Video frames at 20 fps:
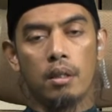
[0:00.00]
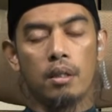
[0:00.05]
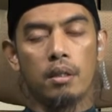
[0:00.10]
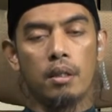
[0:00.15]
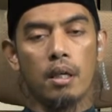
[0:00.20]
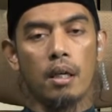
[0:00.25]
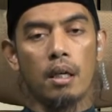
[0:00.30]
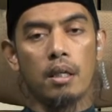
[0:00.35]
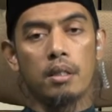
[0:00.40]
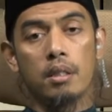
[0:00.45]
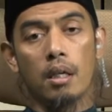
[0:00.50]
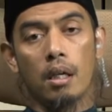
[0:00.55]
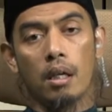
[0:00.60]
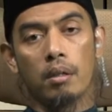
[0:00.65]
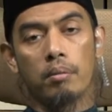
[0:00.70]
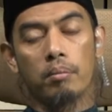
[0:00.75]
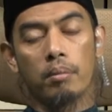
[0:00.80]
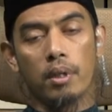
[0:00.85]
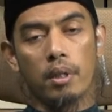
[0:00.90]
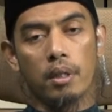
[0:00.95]
dan
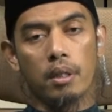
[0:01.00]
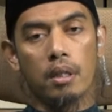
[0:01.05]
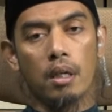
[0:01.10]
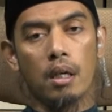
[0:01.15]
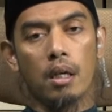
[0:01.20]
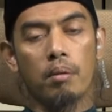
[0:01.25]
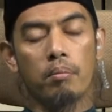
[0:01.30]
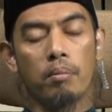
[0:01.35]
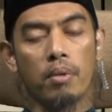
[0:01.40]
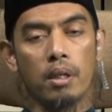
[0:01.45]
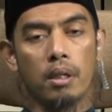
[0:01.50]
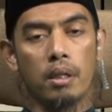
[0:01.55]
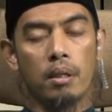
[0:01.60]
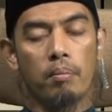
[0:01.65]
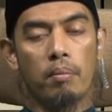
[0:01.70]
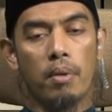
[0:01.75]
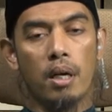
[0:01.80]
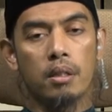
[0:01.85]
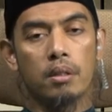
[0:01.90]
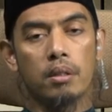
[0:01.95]
ajalah mereka
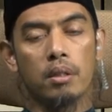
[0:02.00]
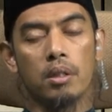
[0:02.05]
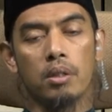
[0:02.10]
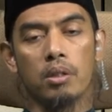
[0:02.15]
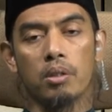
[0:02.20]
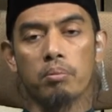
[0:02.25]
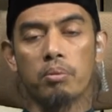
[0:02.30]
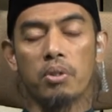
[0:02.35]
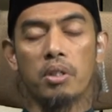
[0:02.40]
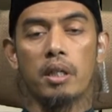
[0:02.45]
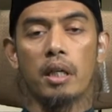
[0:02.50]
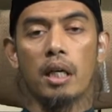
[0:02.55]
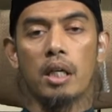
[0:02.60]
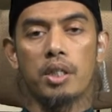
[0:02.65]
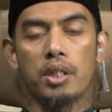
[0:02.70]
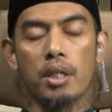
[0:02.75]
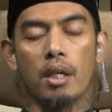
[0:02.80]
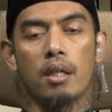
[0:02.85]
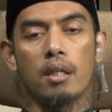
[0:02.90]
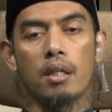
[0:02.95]
berdebat itu pun
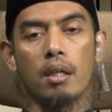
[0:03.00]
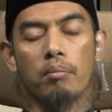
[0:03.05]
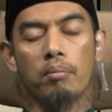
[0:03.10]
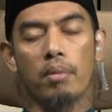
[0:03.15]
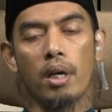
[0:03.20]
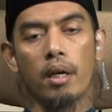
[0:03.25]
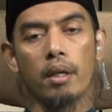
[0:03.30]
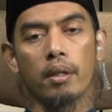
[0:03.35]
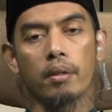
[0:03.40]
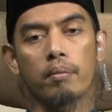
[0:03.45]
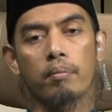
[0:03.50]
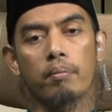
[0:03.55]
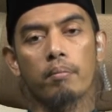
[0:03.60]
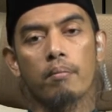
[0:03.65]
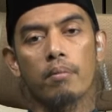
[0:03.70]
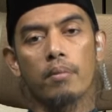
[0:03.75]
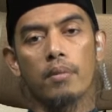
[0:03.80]
dengan cara yang baik